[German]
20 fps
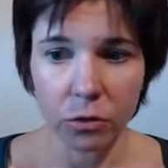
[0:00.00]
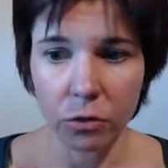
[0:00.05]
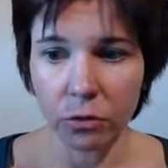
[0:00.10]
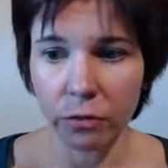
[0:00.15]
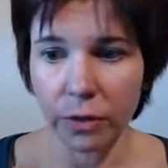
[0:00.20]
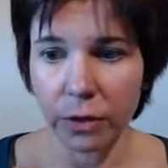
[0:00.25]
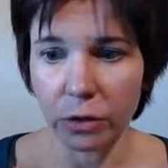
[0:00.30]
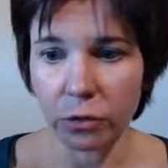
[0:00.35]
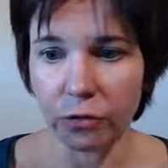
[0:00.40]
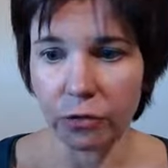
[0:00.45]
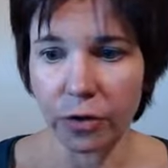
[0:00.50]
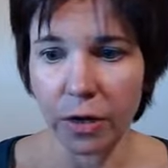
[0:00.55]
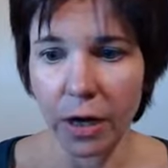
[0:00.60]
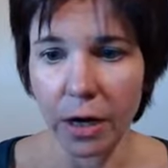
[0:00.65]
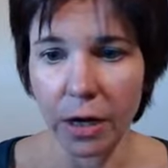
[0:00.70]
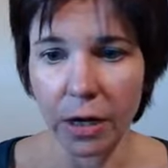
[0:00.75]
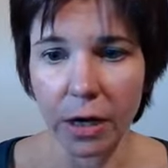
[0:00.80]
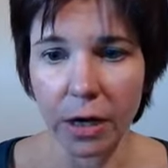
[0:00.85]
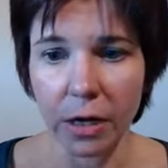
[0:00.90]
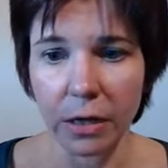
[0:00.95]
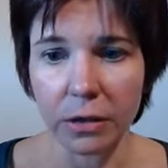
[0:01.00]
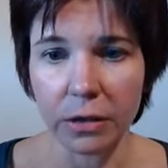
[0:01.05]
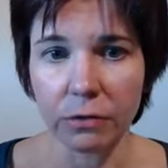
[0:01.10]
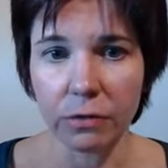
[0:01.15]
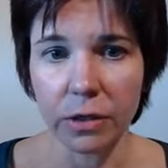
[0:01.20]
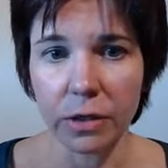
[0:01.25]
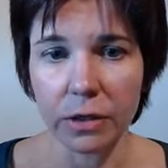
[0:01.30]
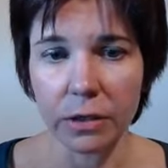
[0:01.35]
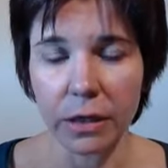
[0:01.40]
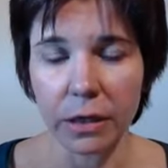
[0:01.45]
Und wenn du Fragen hast,
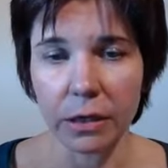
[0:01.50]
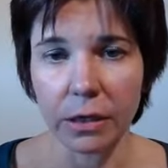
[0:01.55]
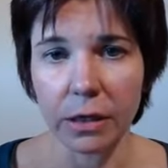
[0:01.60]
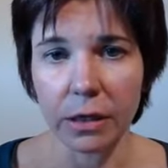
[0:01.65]
wie gesagt,